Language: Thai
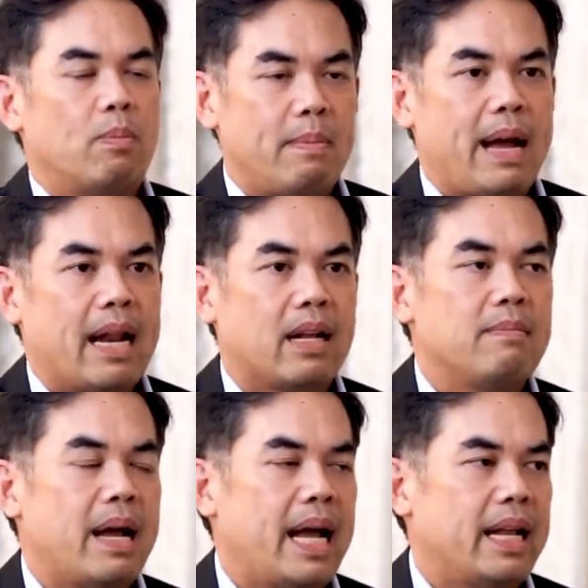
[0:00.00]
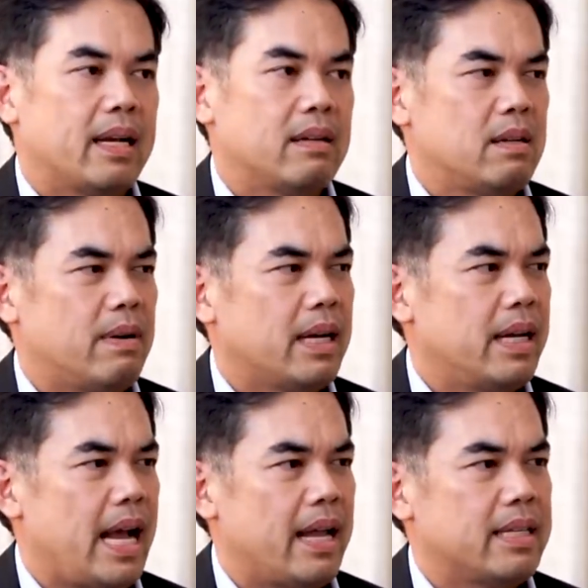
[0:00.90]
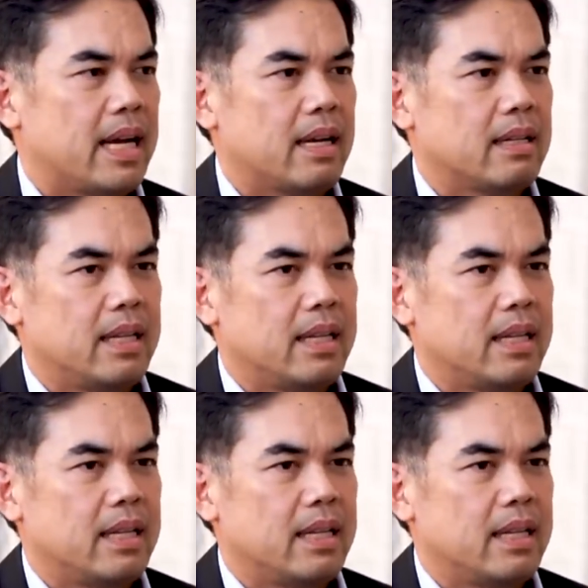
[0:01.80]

บประมาณขึ้นมาเนี่ย เข้าใจว่าขยายจาก